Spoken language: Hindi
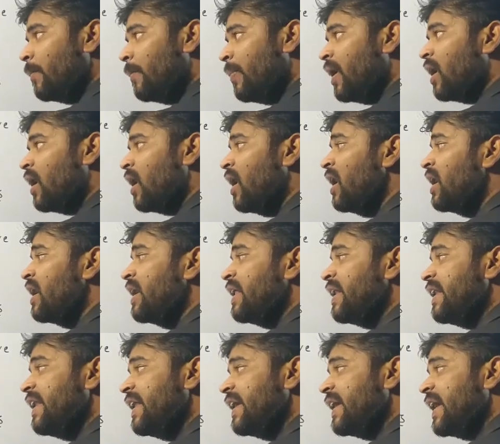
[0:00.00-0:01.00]
बा
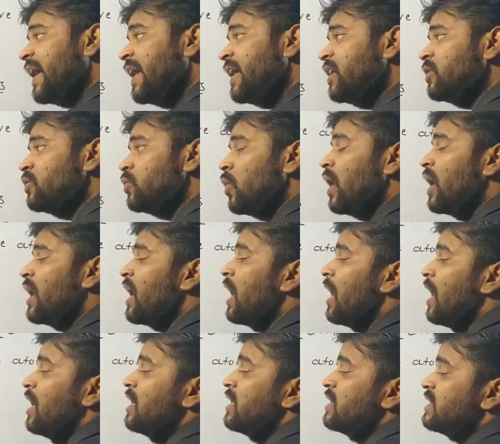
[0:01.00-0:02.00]
लिगेंड
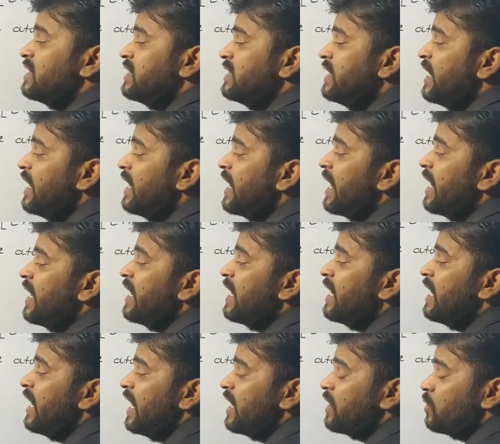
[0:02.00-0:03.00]
द्वारा दिए गए
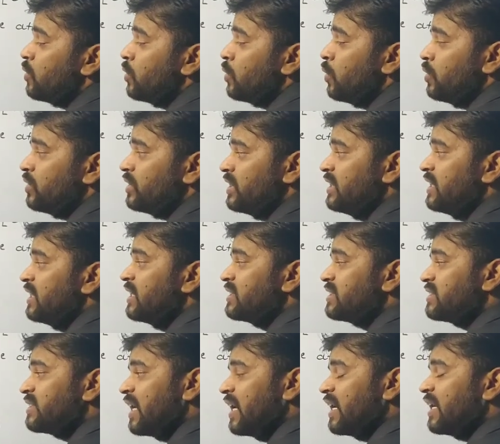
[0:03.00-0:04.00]
इलेक्ट्रॉनों की
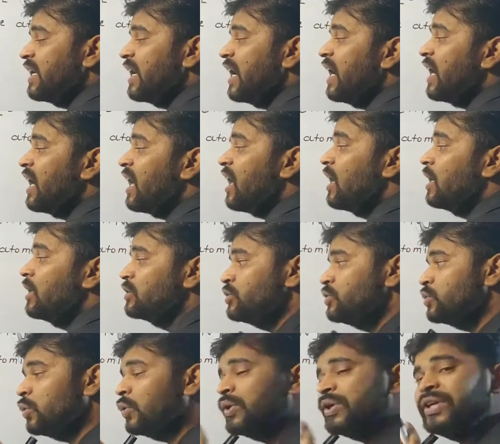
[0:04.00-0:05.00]
संख्या का
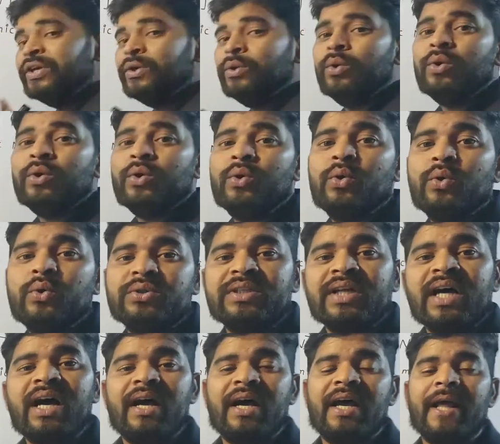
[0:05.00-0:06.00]
जो योग
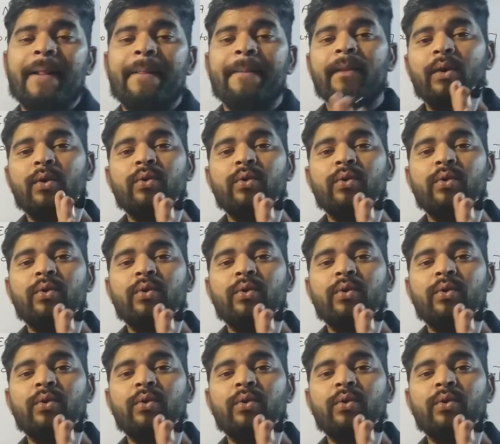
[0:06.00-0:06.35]
होता है